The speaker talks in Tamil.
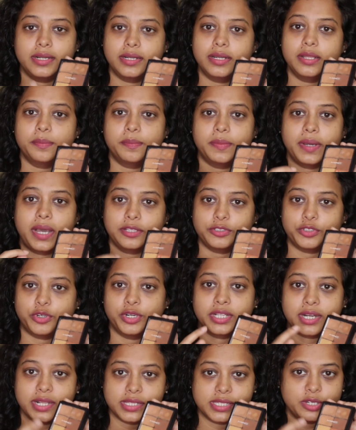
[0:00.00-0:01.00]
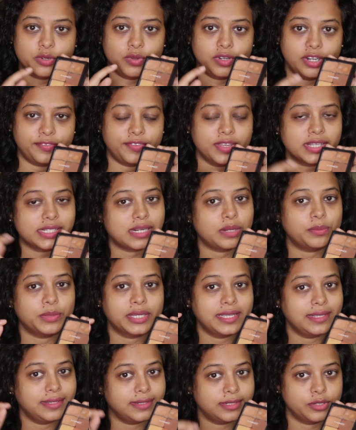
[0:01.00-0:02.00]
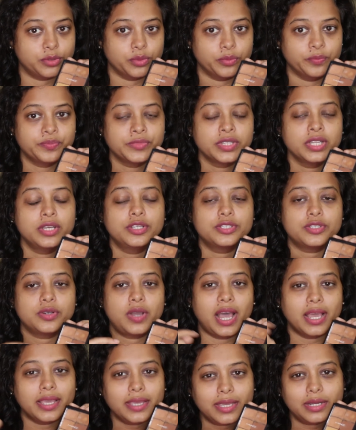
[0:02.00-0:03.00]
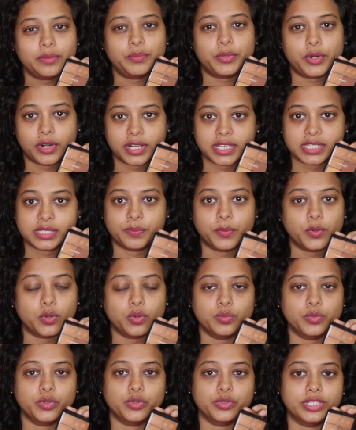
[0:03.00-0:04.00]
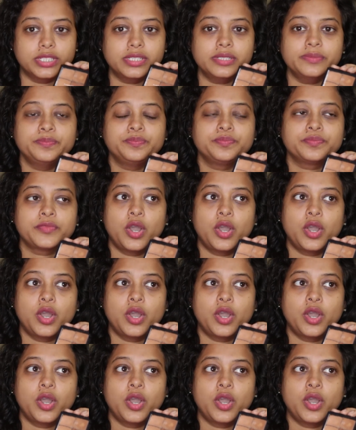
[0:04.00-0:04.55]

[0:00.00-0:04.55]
கண்டிப்பாக அதோட ரெசிடுவல் எஃபெக்ட்ஸ் நமக்கு இருக்கும் ஸோ ஹை ப்ராடக்ட்ஸ் போகும்போது